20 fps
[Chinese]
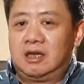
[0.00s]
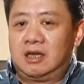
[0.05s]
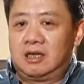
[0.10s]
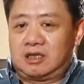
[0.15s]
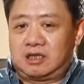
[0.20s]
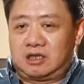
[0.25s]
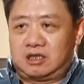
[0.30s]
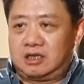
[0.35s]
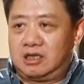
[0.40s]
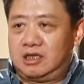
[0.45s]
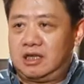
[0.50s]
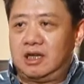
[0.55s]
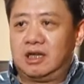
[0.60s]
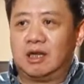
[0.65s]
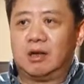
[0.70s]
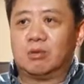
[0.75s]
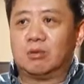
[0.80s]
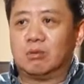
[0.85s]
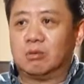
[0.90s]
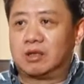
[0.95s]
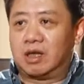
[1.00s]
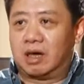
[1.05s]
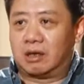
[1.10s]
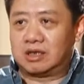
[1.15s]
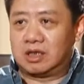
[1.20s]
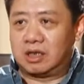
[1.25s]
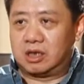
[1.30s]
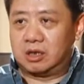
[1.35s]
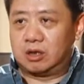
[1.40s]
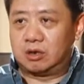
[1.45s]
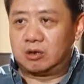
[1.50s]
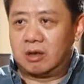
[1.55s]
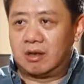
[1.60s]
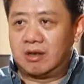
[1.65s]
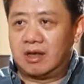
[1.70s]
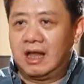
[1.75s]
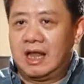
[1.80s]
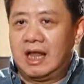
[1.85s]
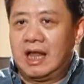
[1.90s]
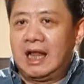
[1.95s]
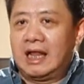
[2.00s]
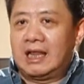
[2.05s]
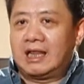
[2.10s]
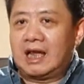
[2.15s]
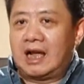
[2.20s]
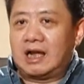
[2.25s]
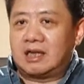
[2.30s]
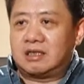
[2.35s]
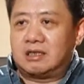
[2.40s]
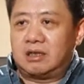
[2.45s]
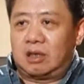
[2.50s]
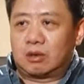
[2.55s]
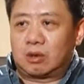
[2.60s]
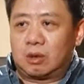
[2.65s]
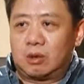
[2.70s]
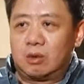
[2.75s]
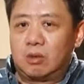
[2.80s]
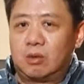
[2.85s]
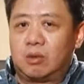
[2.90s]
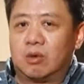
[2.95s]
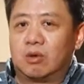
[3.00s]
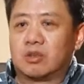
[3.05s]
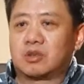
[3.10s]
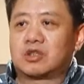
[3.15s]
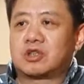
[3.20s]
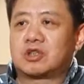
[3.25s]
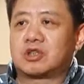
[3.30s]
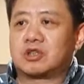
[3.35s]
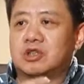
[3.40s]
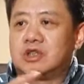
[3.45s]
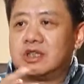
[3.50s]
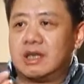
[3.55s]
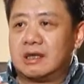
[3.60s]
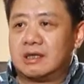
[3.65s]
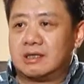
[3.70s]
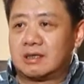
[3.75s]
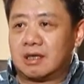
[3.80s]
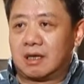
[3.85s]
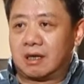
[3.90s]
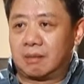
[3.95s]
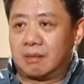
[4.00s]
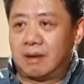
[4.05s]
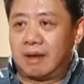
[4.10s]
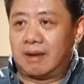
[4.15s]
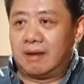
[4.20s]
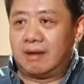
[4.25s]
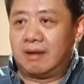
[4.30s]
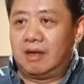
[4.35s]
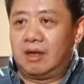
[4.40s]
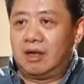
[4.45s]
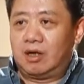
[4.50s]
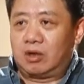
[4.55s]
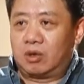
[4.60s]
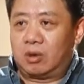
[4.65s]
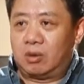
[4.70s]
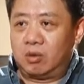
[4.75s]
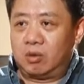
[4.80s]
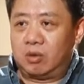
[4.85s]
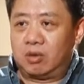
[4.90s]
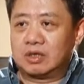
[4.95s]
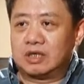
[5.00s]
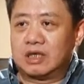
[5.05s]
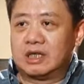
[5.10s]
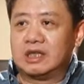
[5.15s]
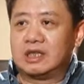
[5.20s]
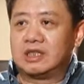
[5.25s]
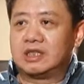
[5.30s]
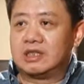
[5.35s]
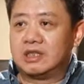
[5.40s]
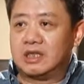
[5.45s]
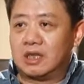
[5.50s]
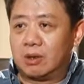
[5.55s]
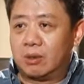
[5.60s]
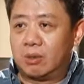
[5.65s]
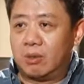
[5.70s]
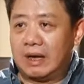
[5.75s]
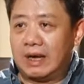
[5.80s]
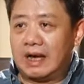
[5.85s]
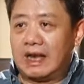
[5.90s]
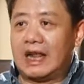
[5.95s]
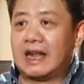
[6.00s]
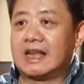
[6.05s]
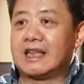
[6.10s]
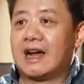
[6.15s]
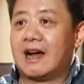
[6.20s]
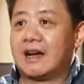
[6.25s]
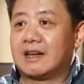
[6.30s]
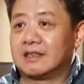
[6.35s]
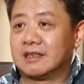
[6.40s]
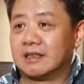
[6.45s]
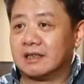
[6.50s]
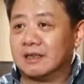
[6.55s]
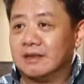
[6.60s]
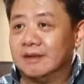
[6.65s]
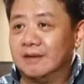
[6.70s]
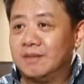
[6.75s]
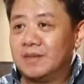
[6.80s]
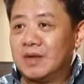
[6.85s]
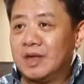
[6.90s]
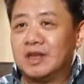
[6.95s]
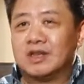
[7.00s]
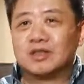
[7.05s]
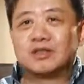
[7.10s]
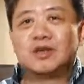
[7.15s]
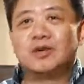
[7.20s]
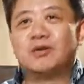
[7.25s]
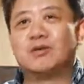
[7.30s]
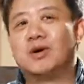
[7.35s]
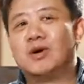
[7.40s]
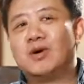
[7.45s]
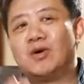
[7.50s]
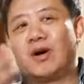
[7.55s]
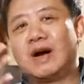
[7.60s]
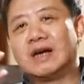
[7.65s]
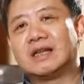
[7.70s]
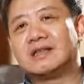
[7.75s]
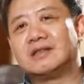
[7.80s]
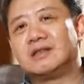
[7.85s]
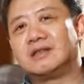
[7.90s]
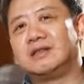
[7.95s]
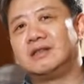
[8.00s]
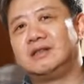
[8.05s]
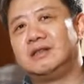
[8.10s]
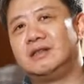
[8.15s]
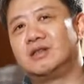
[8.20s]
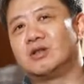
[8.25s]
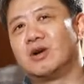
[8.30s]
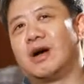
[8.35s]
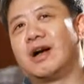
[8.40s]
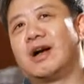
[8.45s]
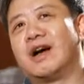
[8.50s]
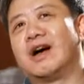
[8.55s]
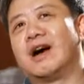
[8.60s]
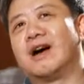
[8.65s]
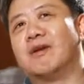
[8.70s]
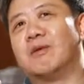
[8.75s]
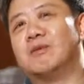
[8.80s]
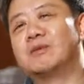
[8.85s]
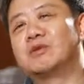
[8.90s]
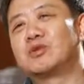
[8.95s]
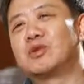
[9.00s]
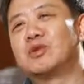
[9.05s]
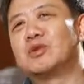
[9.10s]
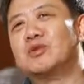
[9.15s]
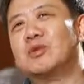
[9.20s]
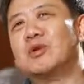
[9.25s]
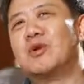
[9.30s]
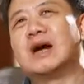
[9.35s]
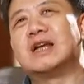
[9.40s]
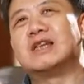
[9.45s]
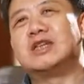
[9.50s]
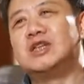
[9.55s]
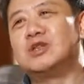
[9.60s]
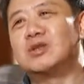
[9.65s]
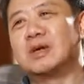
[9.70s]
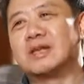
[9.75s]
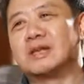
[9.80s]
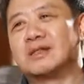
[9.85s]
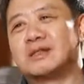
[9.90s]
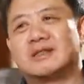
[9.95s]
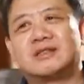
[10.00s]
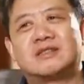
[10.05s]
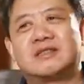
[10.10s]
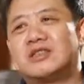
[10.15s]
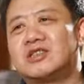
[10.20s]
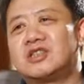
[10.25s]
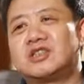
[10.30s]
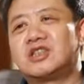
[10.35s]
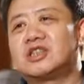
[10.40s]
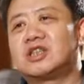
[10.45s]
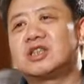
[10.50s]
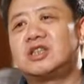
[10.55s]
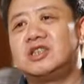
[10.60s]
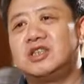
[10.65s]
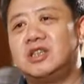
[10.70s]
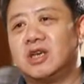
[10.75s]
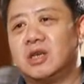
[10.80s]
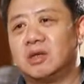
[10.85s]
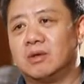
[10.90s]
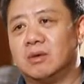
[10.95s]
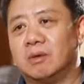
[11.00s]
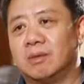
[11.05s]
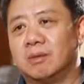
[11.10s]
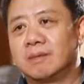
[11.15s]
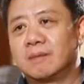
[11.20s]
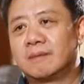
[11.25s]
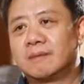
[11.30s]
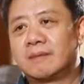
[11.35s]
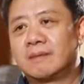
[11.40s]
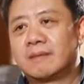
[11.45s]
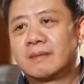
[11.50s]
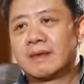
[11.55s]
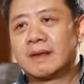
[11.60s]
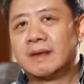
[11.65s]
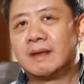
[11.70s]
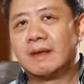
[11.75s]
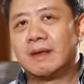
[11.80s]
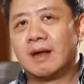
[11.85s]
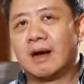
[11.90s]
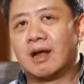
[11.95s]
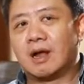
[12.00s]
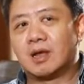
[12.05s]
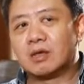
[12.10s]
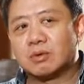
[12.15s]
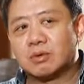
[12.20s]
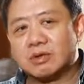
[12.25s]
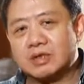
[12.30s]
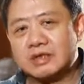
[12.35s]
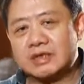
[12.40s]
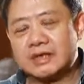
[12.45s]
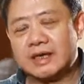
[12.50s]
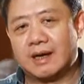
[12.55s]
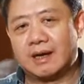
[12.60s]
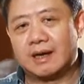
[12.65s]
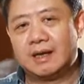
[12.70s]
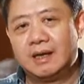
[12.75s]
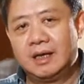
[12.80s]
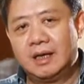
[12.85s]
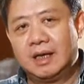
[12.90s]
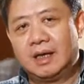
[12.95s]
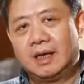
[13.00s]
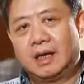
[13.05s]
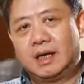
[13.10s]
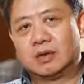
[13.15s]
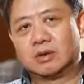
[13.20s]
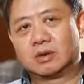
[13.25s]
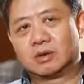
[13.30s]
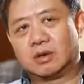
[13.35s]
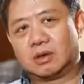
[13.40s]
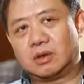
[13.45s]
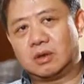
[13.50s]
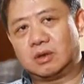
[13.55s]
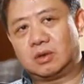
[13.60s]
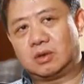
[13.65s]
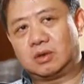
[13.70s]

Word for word: 直接的无条件的遗传，它是要通过实践层面，通过人的行为来养成的。所以文化的这个遗传啊，我们说文化遗传这个词其实是个借用。好了，如果是这样，也就是说，